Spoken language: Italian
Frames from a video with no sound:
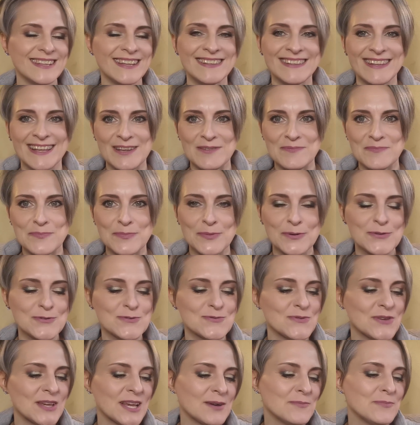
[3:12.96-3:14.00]
da tempo
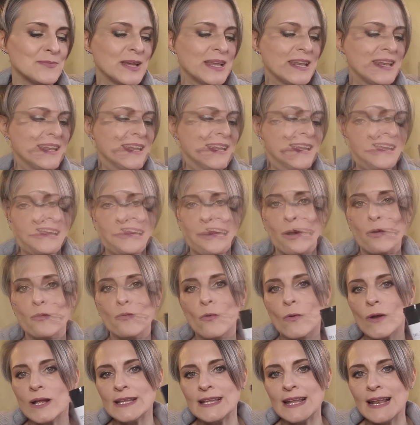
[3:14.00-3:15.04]
sui capelli ma
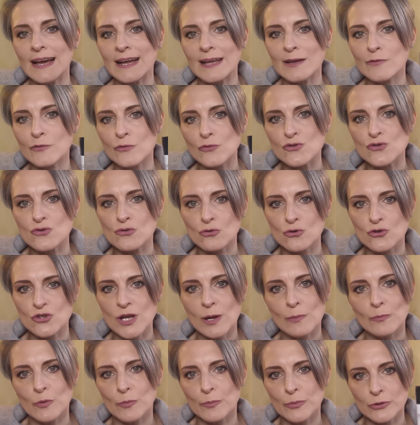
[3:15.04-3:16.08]
comunque al di là che fosse uno
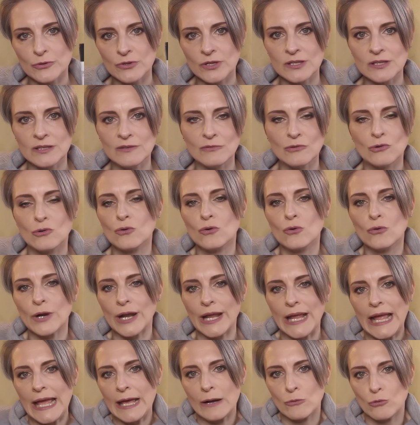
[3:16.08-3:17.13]
shampoo protettivo
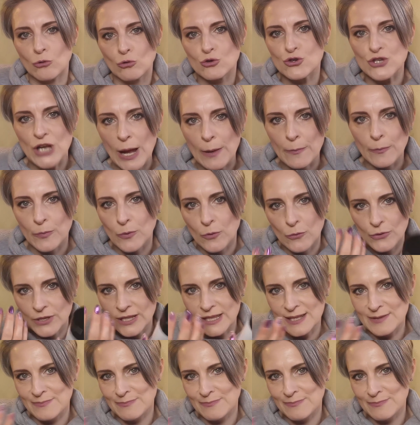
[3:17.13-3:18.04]
colore era uno shampoo quindi